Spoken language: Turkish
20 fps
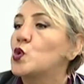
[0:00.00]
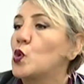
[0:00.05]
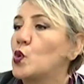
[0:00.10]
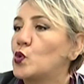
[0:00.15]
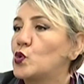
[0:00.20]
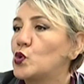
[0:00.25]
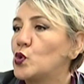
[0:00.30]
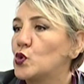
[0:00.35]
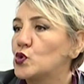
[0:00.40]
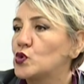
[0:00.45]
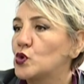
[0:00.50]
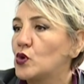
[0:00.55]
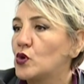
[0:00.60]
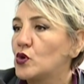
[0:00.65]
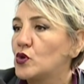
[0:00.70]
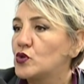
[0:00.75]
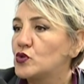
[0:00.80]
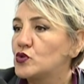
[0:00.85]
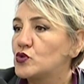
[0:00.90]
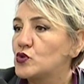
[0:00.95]
okuyordu
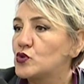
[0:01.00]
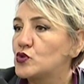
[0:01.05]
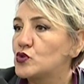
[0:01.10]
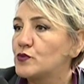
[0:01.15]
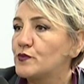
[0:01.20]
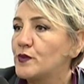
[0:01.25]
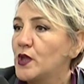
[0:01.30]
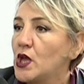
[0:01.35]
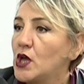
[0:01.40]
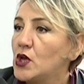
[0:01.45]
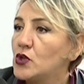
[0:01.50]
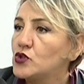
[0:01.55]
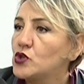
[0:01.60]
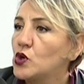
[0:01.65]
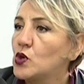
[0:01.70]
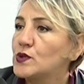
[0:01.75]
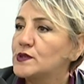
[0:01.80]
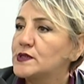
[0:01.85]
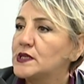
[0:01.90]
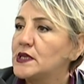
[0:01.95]
çocuğum.
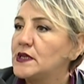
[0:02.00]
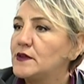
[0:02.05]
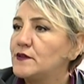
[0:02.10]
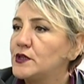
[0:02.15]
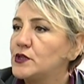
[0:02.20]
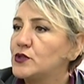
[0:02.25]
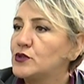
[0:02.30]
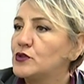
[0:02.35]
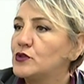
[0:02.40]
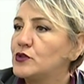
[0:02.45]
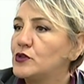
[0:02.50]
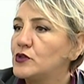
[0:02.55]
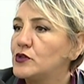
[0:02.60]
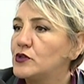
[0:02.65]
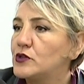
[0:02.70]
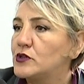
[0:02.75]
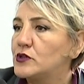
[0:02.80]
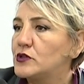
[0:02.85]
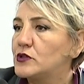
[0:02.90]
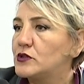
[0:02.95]
Noktayı virgülü
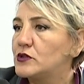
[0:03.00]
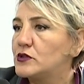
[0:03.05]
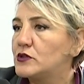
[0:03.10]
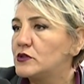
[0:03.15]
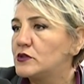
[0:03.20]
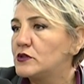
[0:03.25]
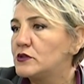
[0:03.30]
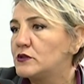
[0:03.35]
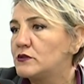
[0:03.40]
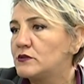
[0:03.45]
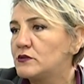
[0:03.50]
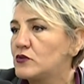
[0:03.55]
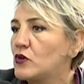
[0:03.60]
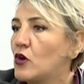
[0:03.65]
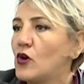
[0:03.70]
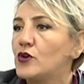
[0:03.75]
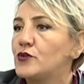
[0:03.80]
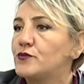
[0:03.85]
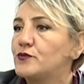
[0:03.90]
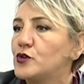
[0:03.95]
e,
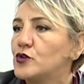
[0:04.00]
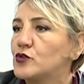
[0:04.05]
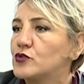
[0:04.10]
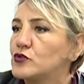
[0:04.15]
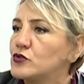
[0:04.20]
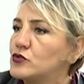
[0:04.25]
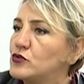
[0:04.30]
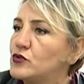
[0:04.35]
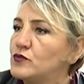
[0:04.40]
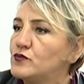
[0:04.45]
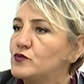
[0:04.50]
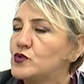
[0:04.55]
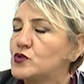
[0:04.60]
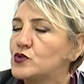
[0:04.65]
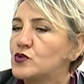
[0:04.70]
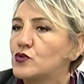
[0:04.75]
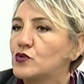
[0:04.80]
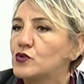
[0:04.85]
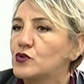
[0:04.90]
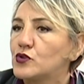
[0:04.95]
görmüyordu. Dümdüz
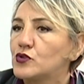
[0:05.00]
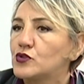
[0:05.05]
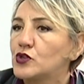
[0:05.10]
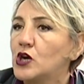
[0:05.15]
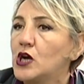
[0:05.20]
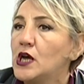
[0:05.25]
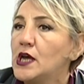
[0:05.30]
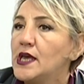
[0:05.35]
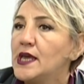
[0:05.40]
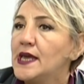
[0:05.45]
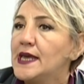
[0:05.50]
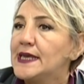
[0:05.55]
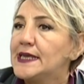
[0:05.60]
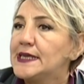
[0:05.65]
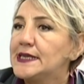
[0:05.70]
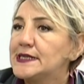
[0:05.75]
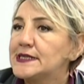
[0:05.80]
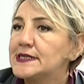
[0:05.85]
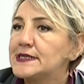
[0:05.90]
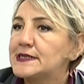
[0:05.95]
okuyordu.
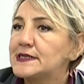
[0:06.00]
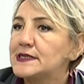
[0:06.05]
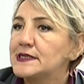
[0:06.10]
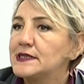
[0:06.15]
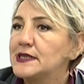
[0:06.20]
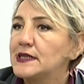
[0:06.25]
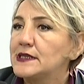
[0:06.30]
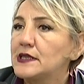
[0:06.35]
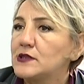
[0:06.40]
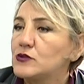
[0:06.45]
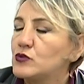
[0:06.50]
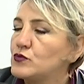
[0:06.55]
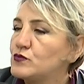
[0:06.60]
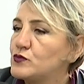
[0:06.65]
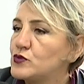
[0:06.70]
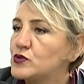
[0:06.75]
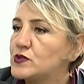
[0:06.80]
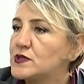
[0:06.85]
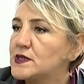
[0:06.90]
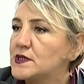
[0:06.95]
Yazısında da
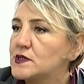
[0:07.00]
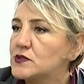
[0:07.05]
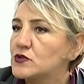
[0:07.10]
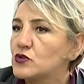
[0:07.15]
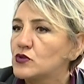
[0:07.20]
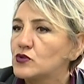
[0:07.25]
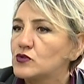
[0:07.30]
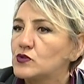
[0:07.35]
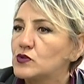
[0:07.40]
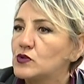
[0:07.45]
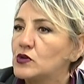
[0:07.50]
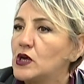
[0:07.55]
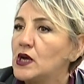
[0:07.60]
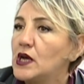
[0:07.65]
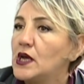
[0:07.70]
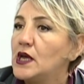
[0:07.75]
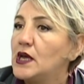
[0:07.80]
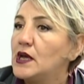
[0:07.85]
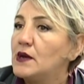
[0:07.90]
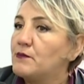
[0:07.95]
dümdüz yazıyordu.
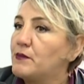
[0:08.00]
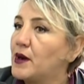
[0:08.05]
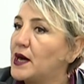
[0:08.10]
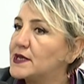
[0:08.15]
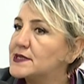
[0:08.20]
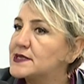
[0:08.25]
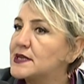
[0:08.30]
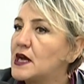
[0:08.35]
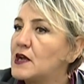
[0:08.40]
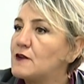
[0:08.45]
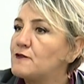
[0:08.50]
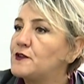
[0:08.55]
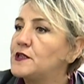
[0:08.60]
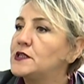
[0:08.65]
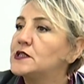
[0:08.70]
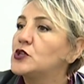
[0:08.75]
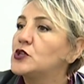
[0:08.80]
Bazı harfleri de